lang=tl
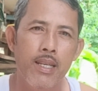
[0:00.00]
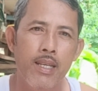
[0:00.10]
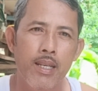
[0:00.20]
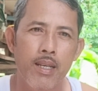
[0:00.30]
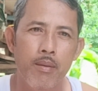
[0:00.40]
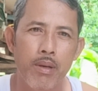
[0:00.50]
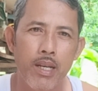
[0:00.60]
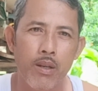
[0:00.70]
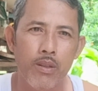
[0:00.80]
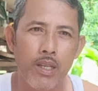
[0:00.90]

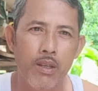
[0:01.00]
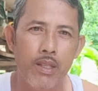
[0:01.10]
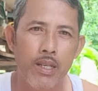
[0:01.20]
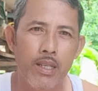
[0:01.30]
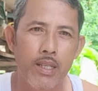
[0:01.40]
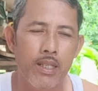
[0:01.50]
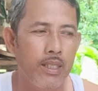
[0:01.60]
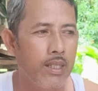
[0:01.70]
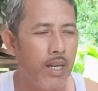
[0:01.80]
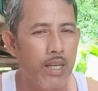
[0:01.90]
magkaroon kayo ng
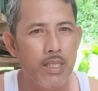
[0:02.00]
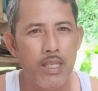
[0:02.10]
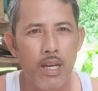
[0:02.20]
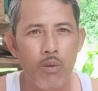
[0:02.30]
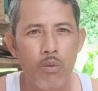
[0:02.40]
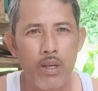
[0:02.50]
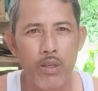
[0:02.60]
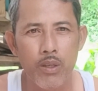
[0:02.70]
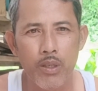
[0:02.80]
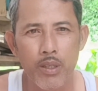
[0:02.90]
idea kung kayo
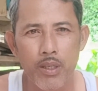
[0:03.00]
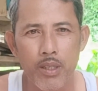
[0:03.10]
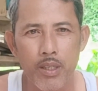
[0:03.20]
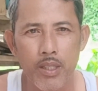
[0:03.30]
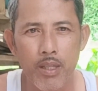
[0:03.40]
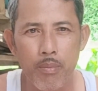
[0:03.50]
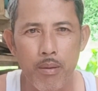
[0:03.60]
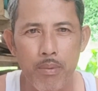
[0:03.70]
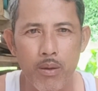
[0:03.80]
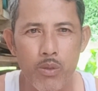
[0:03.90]

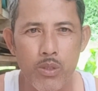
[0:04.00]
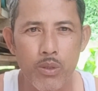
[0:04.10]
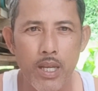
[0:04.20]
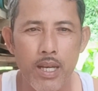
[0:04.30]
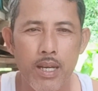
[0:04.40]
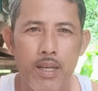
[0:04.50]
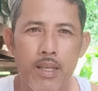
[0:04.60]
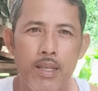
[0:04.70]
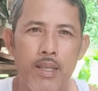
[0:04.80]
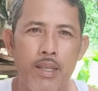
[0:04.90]
napapagusto na
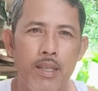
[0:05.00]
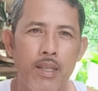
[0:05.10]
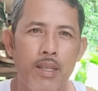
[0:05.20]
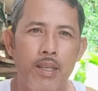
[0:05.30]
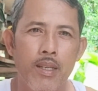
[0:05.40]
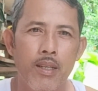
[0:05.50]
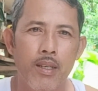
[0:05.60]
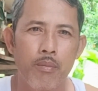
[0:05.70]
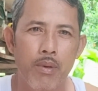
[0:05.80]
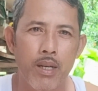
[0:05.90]

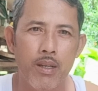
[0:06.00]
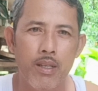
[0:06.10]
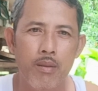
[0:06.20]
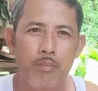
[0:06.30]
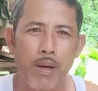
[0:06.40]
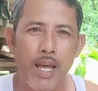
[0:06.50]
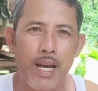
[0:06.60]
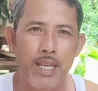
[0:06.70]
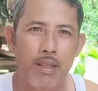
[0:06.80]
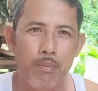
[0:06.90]
magpalakayan
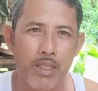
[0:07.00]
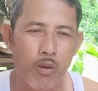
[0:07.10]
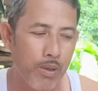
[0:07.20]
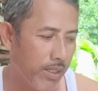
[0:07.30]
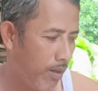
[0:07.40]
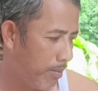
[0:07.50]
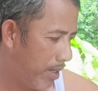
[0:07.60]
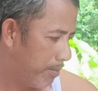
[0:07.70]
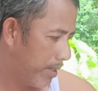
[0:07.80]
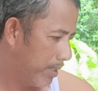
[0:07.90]
ng pataw-pataw mga
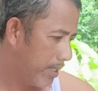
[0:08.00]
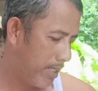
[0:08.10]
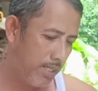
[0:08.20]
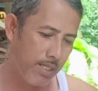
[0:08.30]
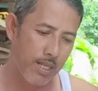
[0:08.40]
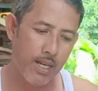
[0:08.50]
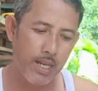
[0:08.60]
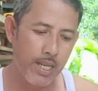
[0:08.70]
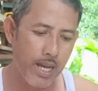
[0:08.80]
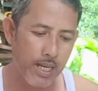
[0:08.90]
kabrothers. Ang
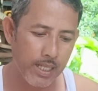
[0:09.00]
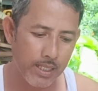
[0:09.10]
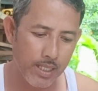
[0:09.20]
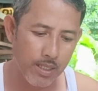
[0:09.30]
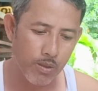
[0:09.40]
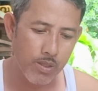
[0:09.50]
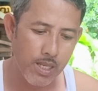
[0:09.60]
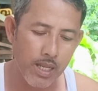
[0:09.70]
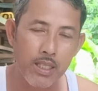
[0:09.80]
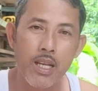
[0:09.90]
kailangan natin dun sa
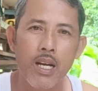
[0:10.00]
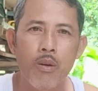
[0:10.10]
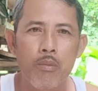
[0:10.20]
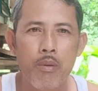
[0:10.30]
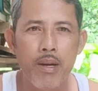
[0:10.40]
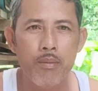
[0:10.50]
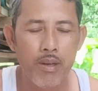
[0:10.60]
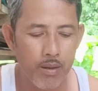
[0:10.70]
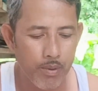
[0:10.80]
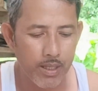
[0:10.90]
ating gagawin pamain mga
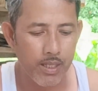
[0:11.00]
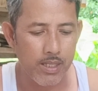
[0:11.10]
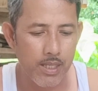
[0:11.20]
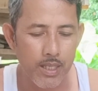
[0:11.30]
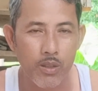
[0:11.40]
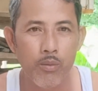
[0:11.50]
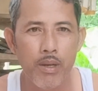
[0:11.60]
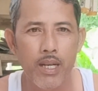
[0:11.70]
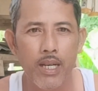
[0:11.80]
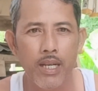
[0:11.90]
kabrothers ay ito
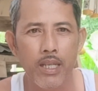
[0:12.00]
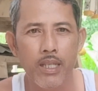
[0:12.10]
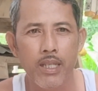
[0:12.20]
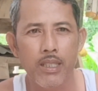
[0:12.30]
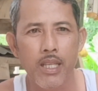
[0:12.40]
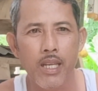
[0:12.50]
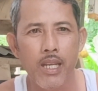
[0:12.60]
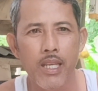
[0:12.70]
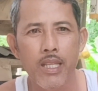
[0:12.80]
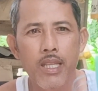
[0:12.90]
mga
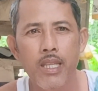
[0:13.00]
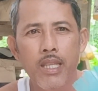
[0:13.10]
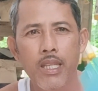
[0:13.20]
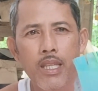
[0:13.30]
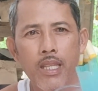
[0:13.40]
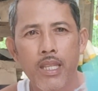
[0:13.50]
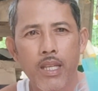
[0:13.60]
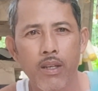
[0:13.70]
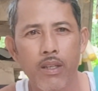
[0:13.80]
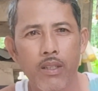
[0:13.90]
kirilin,
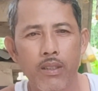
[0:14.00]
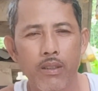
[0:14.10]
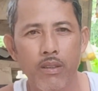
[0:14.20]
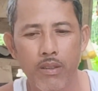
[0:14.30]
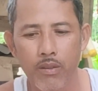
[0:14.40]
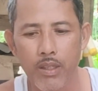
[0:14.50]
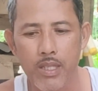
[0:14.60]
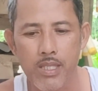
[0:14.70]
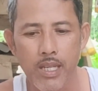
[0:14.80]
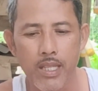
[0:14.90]
uh, yung
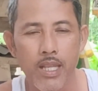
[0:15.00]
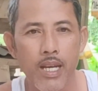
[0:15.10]
kristalit nga.